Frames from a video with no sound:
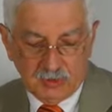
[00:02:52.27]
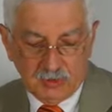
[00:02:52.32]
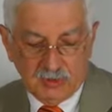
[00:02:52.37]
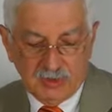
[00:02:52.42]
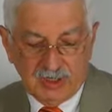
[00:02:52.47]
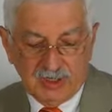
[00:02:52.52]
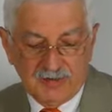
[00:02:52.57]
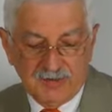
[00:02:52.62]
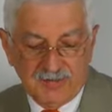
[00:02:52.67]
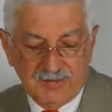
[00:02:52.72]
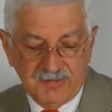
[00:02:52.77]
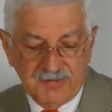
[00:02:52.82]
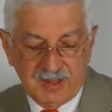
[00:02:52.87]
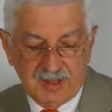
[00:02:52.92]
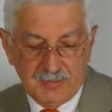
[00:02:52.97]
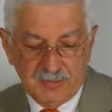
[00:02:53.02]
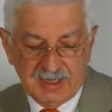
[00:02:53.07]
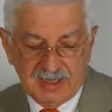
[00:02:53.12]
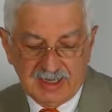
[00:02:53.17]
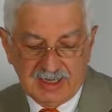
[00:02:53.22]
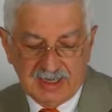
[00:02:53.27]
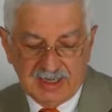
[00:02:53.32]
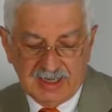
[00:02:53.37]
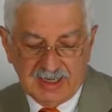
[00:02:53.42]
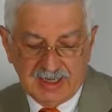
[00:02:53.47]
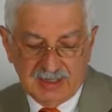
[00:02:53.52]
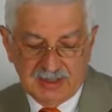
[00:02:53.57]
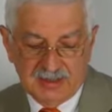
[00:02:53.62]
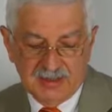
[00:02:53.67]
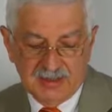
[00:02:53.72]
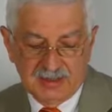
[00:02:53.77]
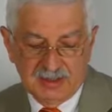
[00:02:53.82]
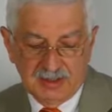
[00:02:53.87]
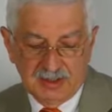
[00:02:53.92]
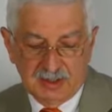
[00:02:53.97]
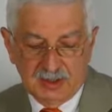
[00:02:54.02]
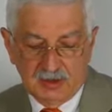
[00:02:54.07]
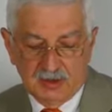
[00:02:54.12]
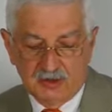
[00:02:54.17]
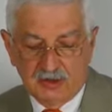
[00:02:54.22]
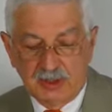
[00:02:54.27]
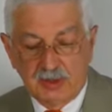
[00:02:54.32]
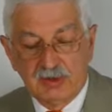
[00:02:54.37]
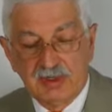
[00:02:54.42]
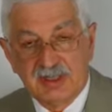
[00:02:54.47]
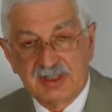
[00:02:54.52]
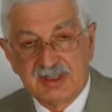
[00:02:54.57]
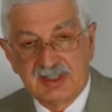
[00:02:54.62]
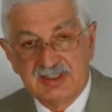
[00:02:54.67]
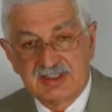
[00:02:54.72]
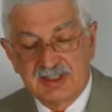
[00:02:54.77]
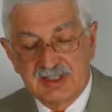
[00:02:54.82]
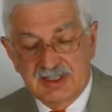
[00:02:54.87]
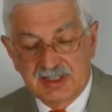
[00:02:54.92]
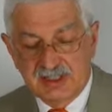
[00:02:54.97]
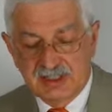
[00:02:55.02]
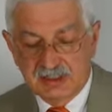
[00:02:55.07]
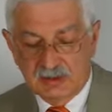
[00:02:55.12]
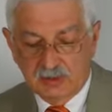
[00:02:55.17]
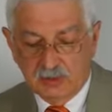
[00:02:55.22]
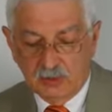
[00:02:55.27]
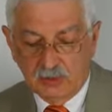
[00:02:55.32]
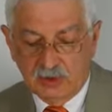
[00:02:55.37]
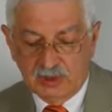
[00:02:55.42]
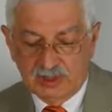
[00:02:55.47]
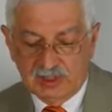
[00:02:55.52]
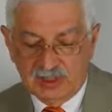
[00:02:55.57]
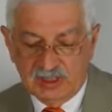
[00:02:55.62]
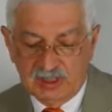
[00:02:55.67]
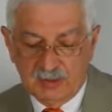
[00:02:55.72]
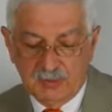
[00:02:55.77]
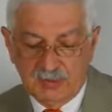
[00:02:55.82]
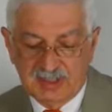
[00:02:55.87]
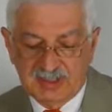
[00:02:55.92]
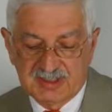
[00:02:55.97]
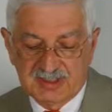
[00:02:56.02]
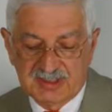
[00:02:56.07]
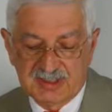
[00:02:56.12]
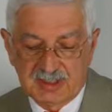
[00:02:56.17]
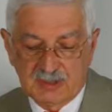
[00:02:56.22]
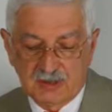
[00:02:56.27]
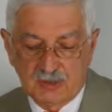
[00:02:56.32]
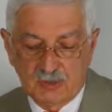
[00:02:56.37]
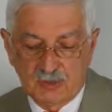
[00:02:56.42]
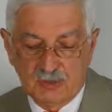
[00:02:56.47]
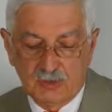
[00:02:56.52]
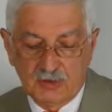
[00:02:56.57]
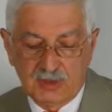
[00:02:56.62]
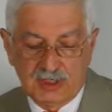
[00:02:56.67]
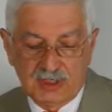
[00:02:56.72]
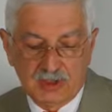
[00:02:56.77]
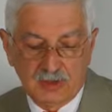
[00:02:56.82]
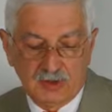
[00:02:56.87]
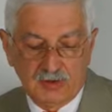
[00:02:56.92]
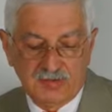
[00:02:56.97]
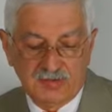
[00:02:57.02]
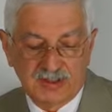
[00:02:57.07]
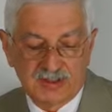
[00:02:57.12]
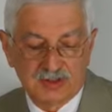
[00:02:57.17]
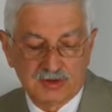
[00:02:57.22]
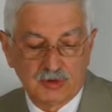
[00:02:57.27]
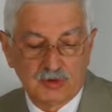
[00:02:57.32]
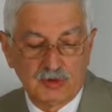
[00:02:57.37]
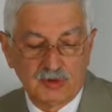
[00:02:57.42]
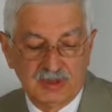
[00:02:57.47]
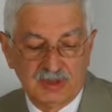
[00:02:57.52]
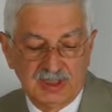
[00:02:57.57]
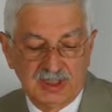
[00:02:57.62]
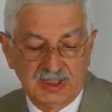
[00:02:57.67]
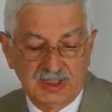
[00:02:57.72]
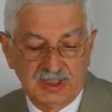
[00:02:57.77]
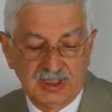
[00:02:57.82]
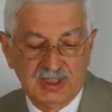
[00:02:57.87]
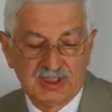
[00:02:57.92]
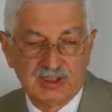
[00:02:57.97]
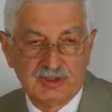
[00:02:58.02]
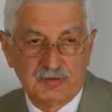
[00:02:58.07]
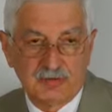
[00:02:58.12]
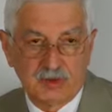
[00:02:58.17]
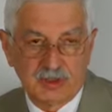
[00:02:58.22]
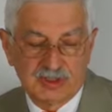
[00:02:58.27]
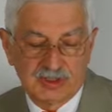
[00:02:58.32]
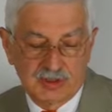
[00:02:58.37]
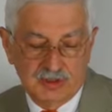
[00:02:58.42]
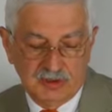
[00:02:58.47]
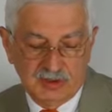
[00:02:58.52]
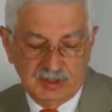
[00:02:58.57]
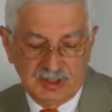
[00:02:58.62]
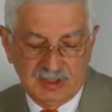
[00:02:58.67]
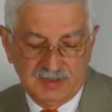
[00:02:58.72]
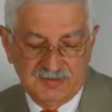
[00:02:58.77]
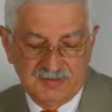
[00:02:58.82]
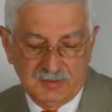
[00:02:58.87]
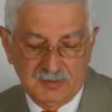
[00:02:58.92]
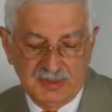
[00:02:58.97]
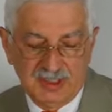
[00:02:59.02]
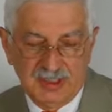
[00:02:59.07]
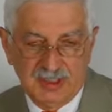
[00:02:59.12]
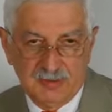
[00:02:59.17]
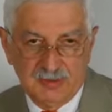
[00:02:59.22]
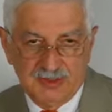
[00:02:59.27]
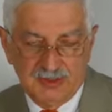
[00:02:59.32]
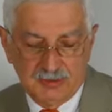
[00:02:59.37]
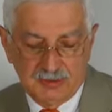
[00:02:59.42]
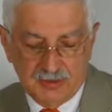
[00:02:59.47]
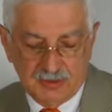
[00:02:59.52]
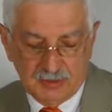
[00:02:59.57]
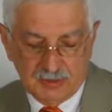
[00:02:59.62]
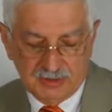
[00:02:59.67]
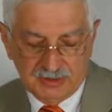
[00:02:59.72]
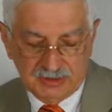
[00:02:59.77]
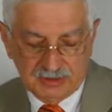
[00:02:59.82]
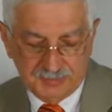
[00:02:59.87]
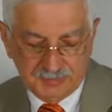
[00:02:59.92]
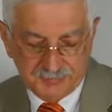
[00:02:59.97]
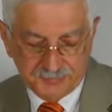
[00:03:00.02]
una family card, cioè una tessera gratuita emessa dal comune che offre sconti e agevolazioni alle famiglie bisognose.